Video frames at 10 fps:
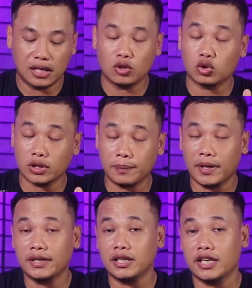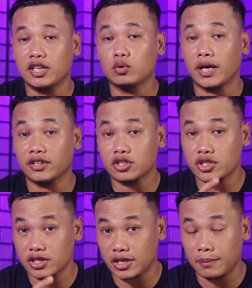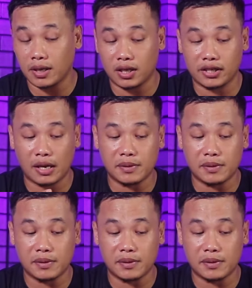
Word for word: Dan untuk tipe handle-nya ini udah interchangeable, dia